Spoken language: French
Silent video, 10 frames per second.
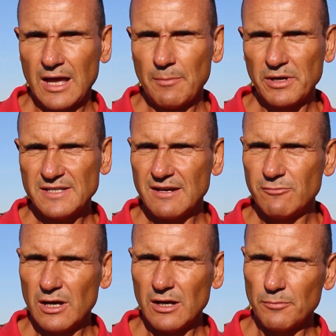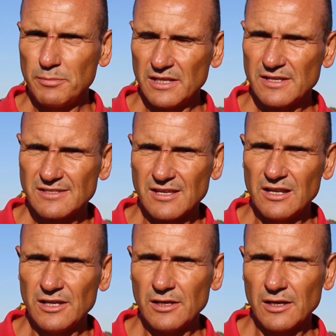Après avoir bien
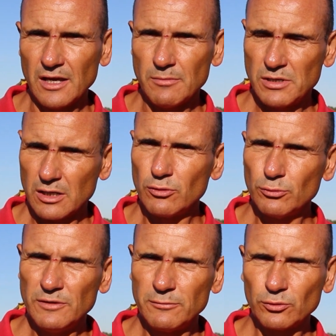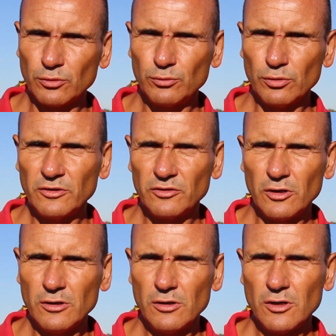installé et bien conduit votre
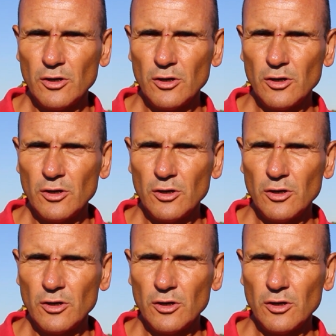tournesol,